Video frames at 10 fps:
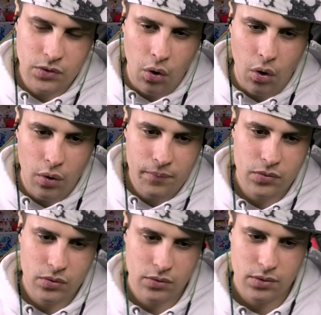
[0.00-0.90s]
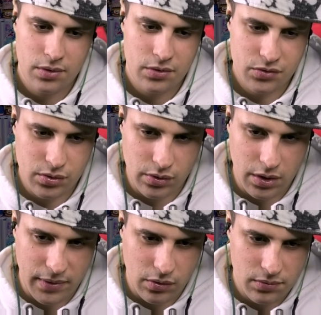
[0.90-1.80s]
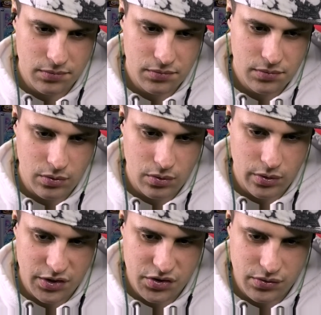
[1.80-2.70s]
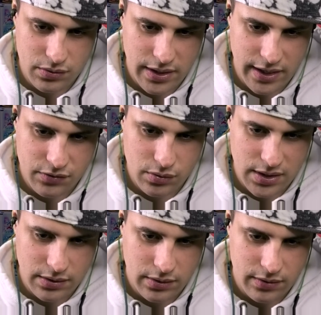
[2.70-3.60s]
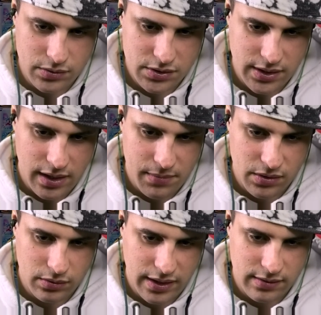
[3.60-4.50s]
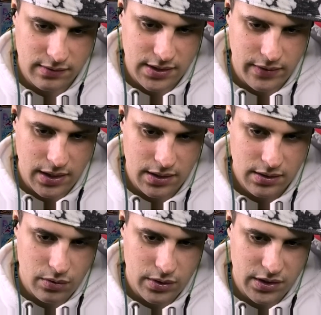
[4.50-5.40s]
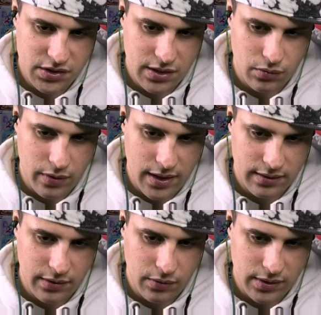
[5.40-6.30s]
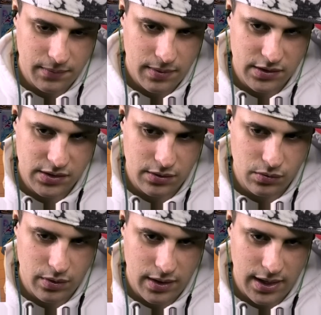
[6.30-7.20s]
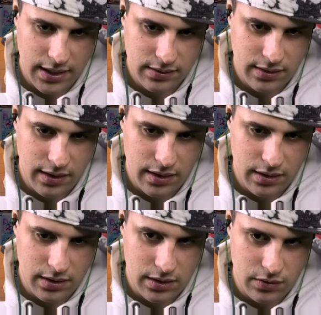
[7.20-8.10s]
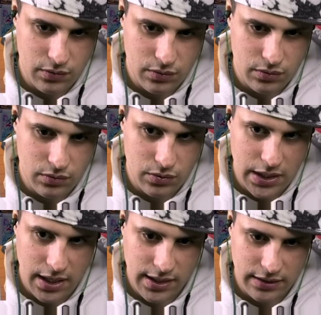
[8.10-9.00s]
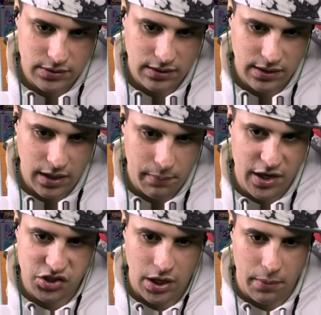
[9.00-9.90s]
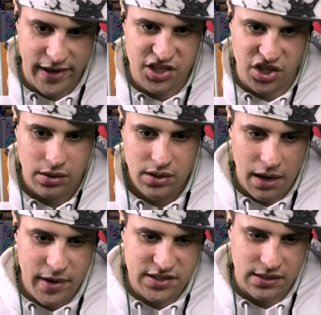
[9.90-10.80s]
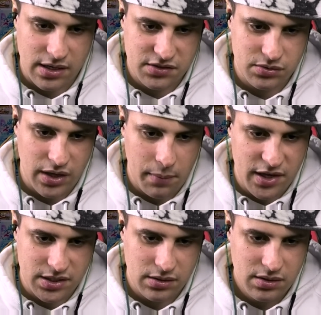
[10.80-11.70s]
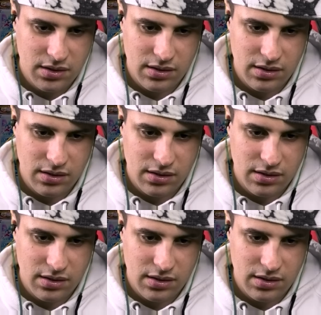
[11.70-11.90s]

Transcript: おおちょっと今のもう一瞬だけちょっと確認をしたい今の点差は俺の認識通りで合ってるよな認識通りで合っているいや逆だったやべえじゃんやべえじゃんやべえじゃんカラスのやべえじゃん